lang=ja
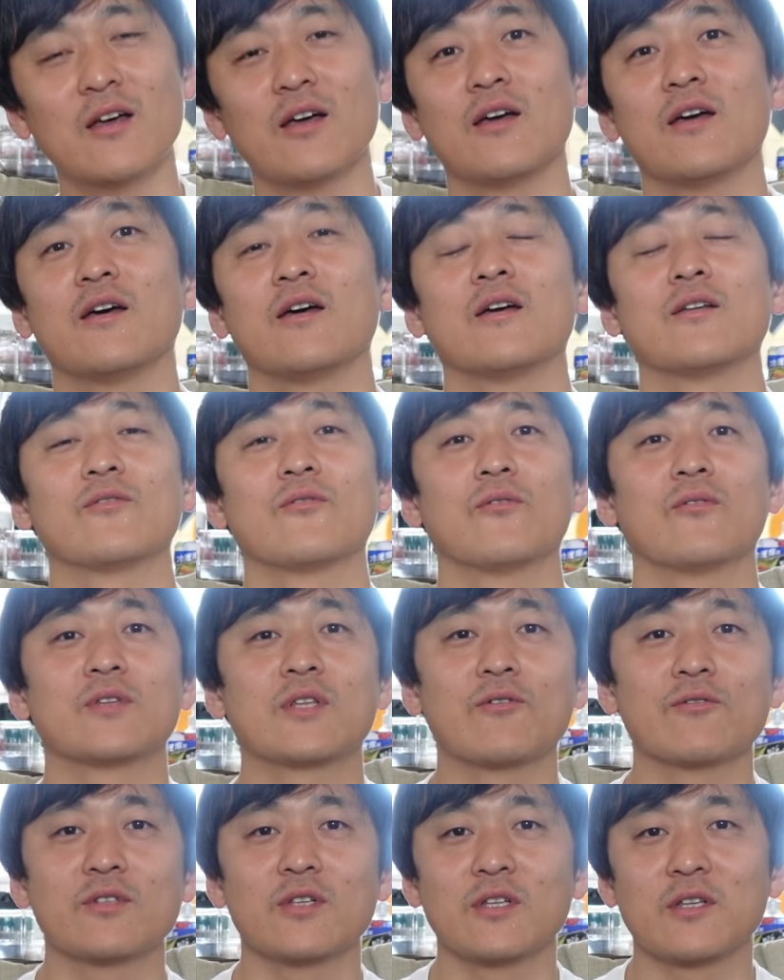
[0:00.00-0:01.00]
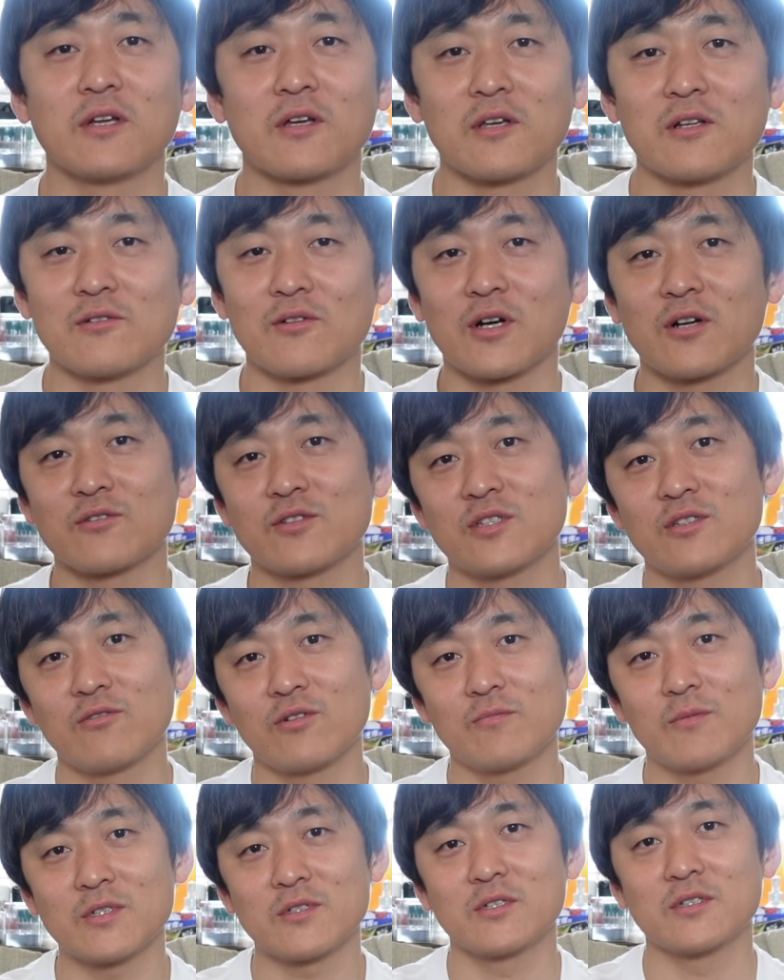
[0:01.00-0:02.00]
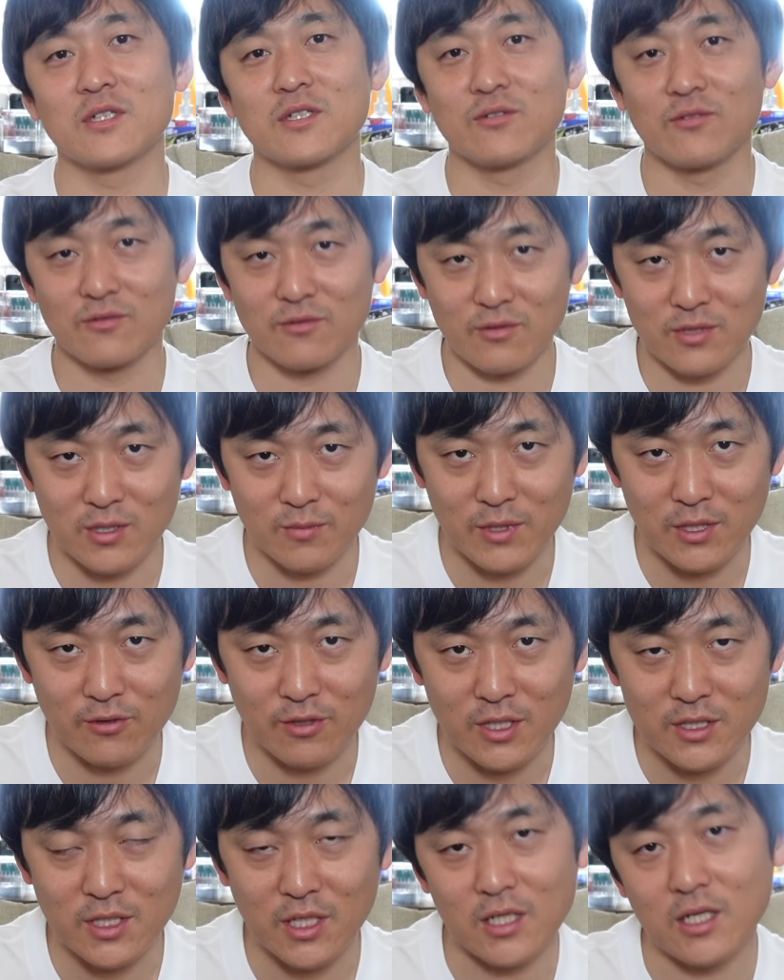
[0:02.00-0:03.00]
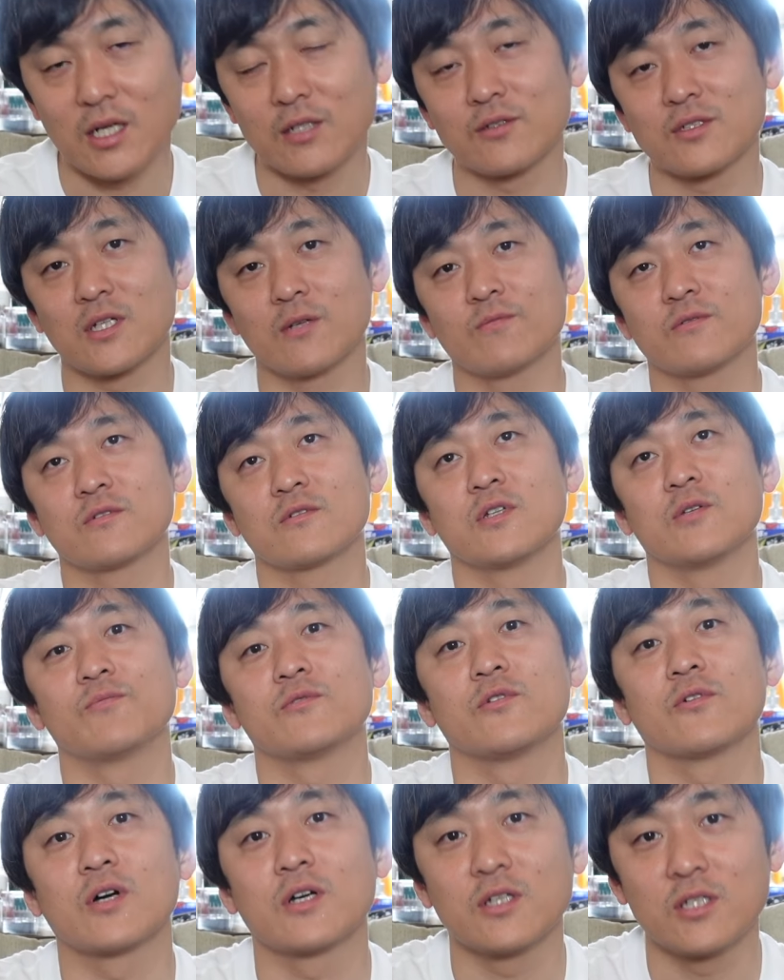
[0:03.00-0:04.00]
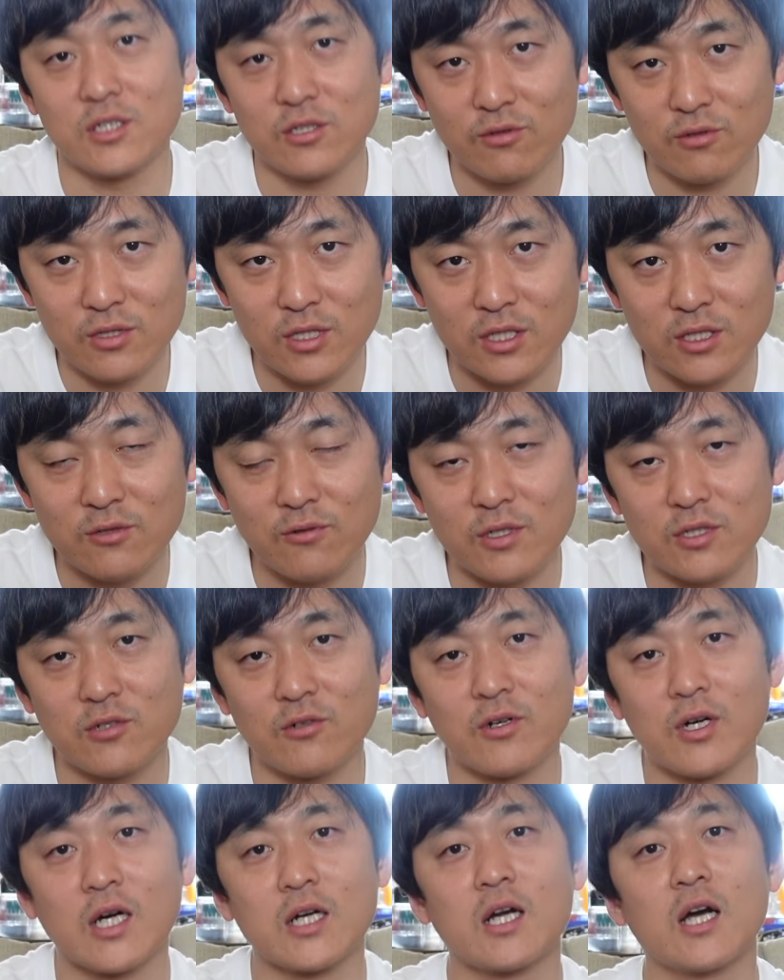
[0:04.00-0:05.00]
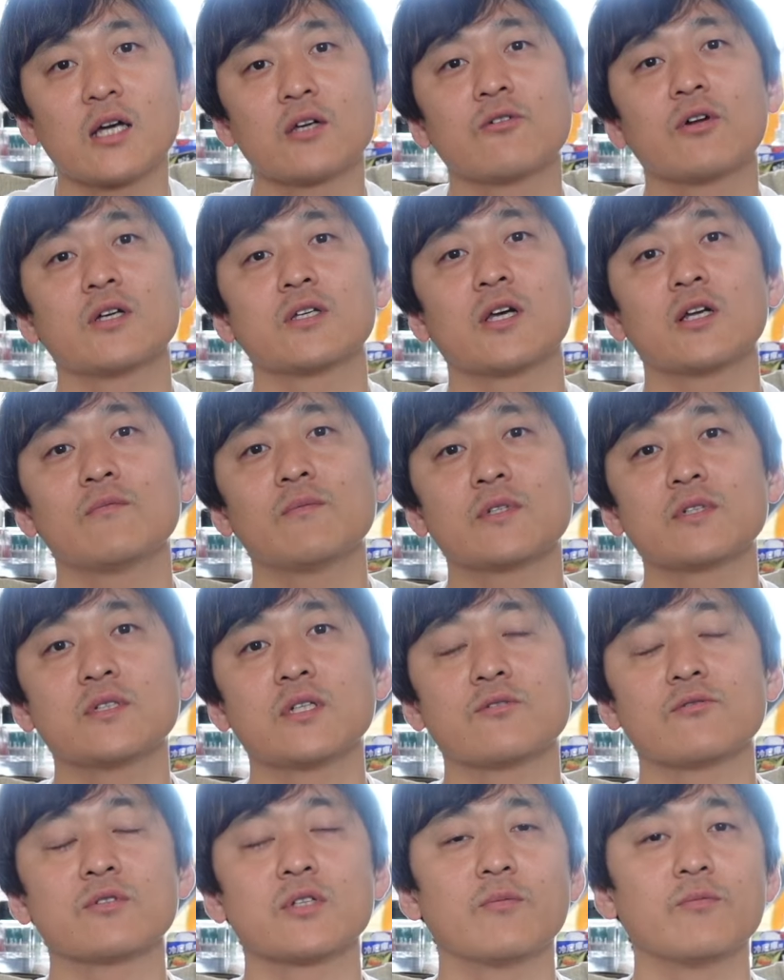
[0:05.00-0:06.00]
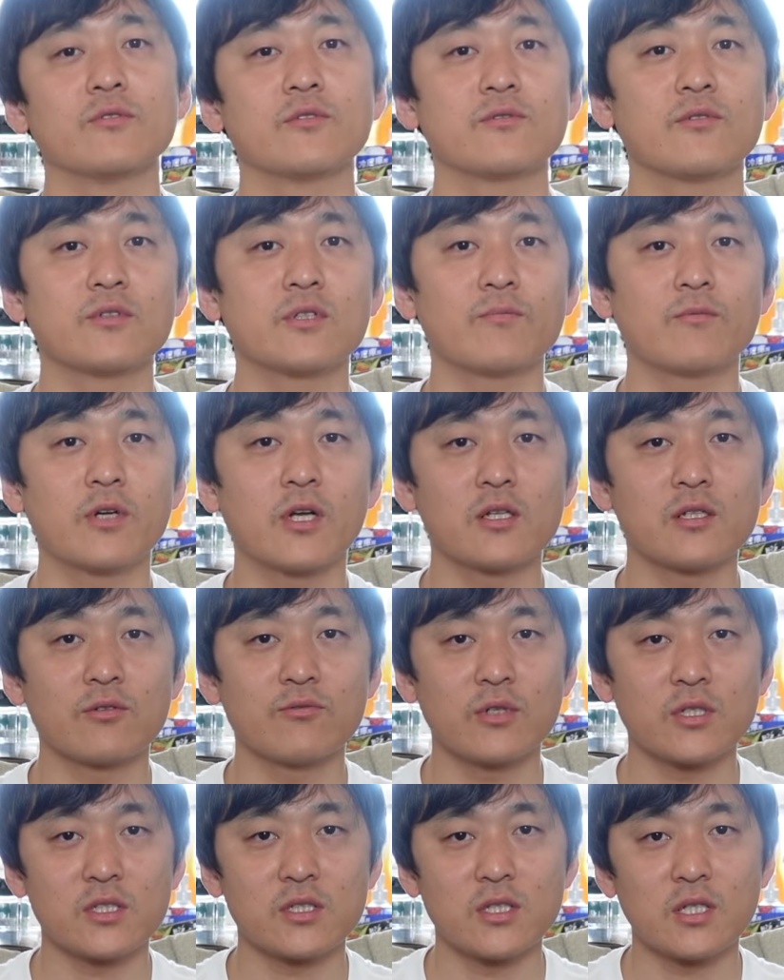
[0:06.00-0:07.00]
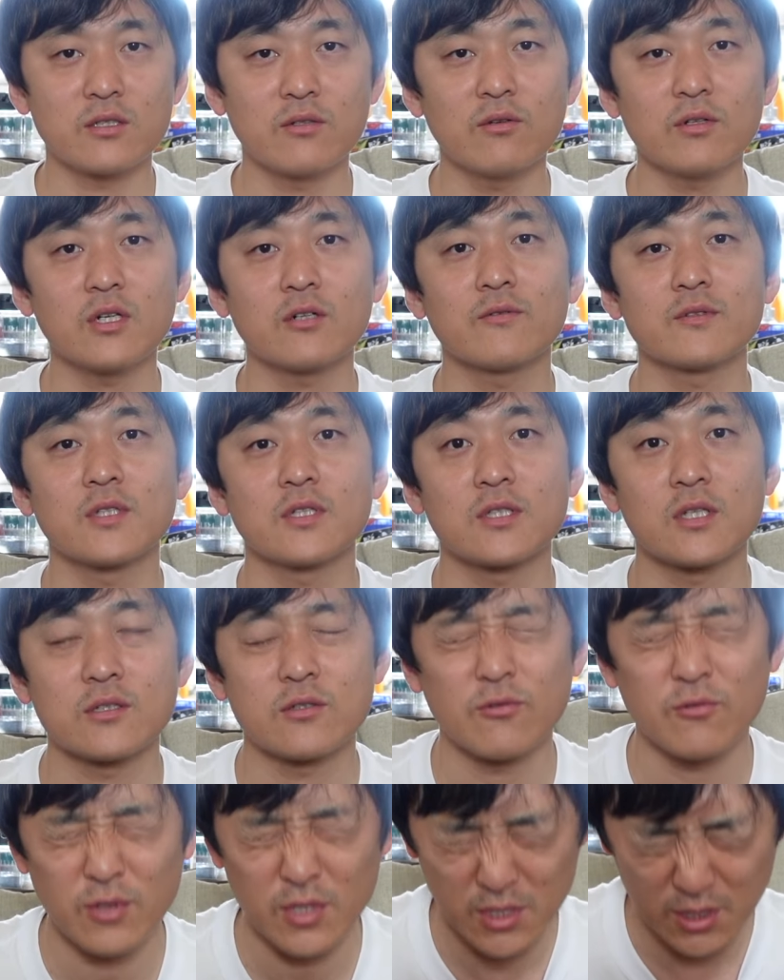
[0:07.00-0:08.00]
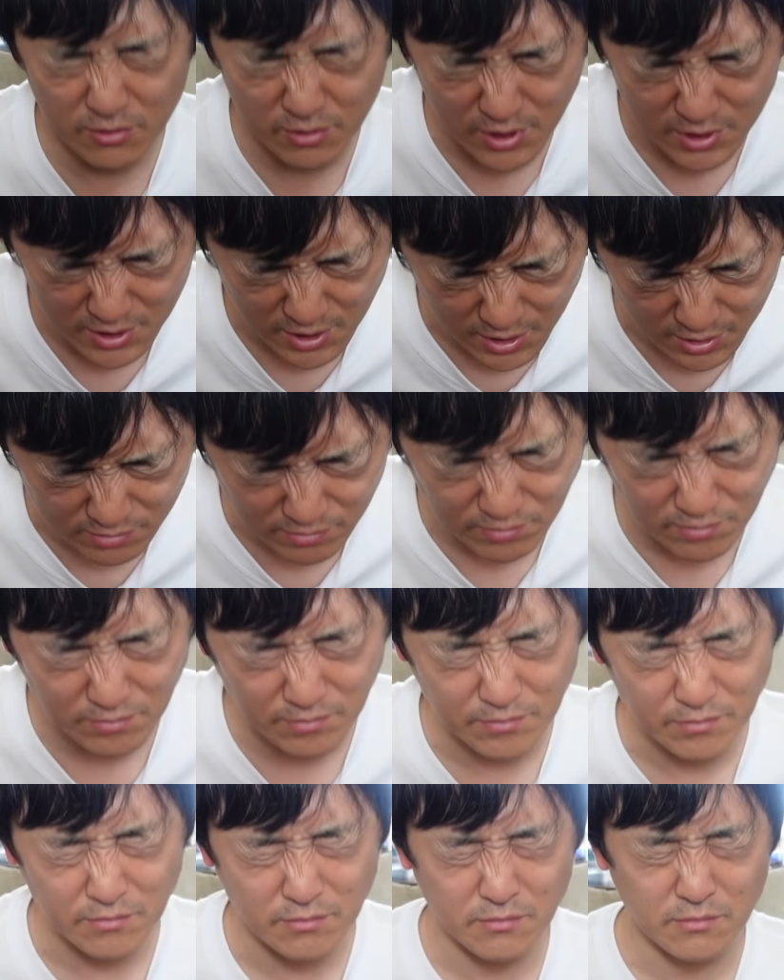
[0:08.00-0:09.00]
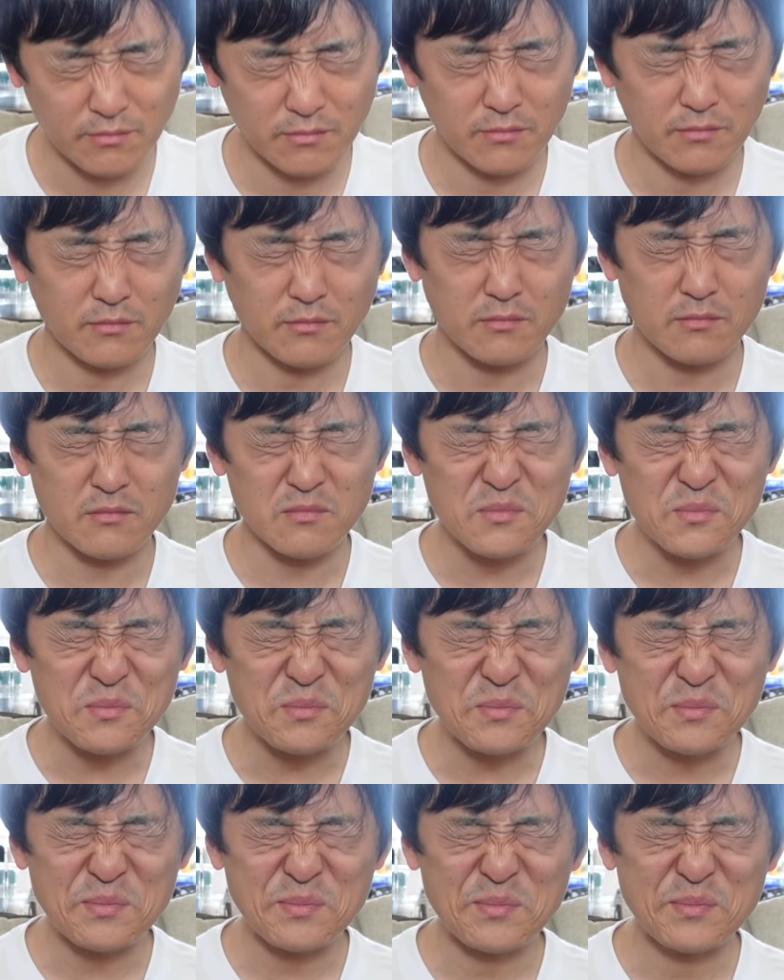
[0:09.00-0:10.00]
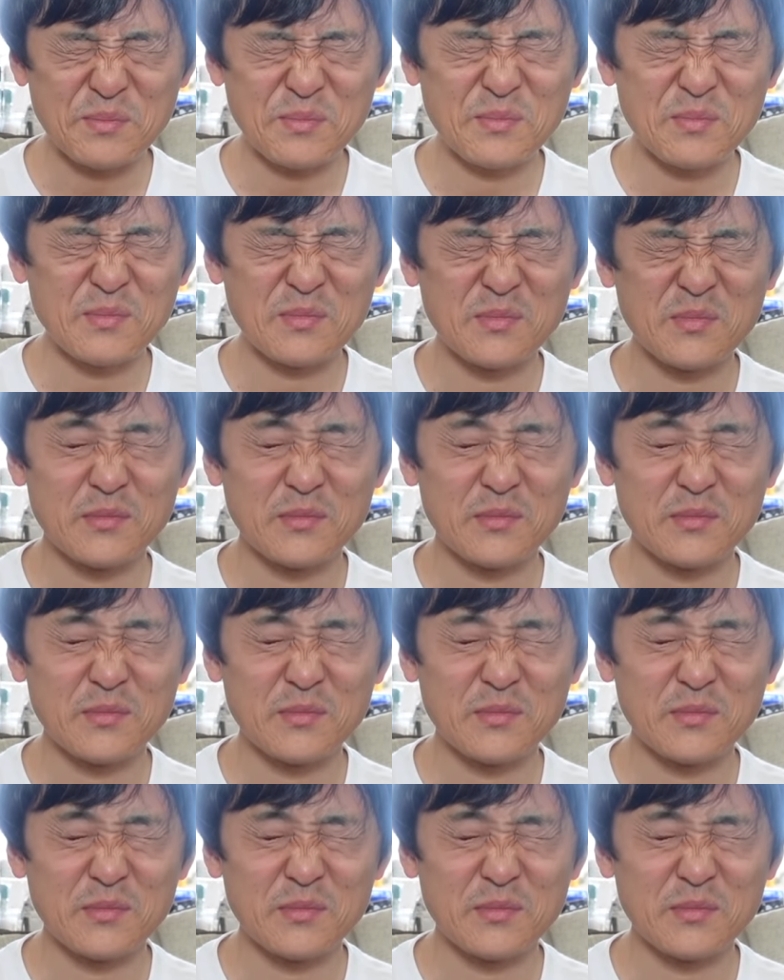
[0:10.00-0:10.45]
えっ、ー、と、楽しんでいただけると確信しておりますのでぜひ覗いてみてください。あとサブスクリプションが2種類です。詳しくは概要欄にありますのでそちらも覗いてもらえると嬉しいです。とにかく私たち応援してください。よろしくお願いします。